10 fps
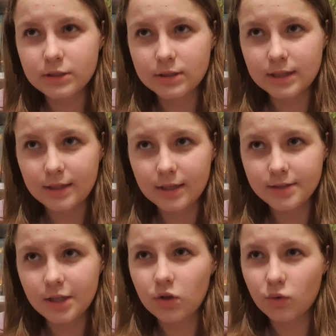to jest
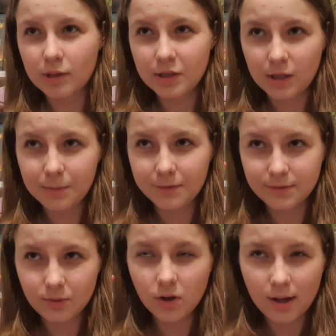angielski tytuł Jedyni
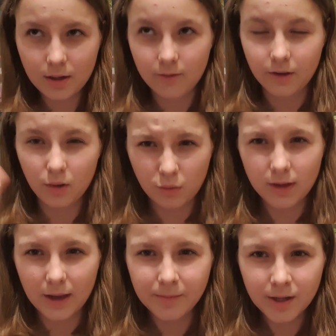Prawdziwi Kochankowie.
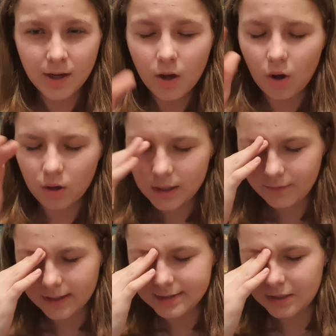Ogólnie.
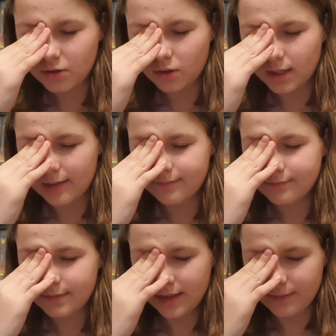Oliwia z TikToka.
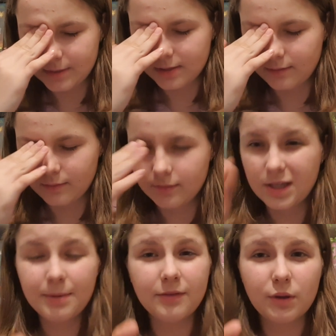Nie wiem, czy
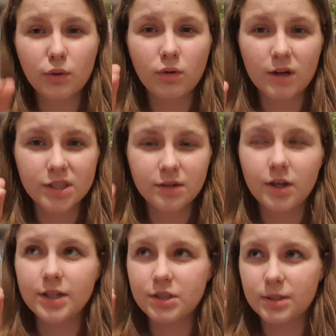chyba wy ją
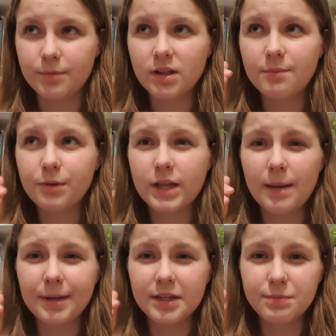kojarzycie, bo
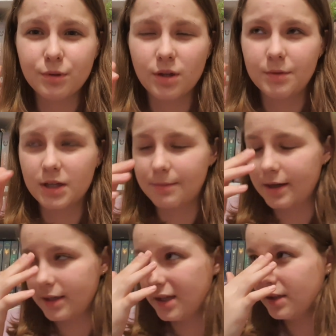podałam jakiś podobny
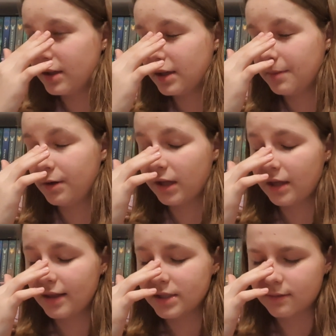chyba jej, chyba
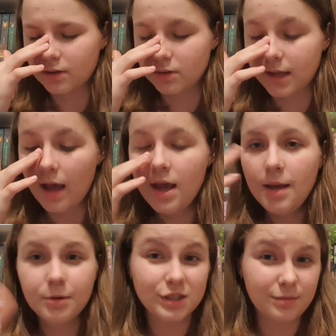jej nazwę konta.
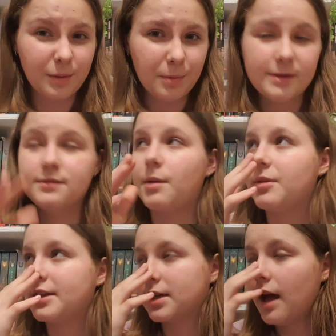Możecie mnie poprawić w
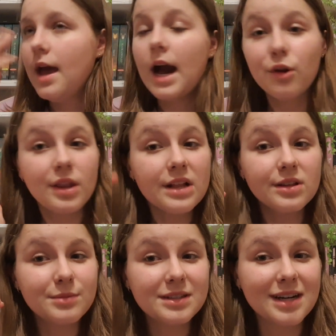komentarzach. Ale ona
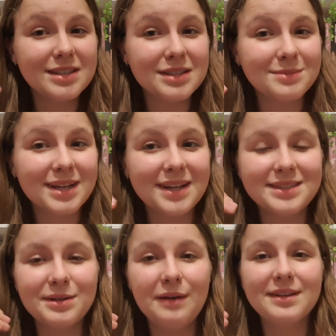też mnie strasznie tym
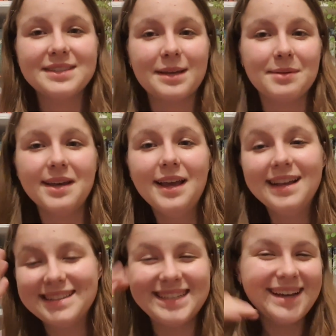zachęciła, więc jakby
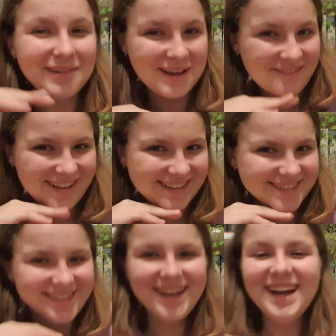dziękuję
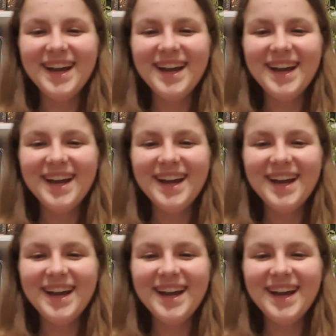bardzo.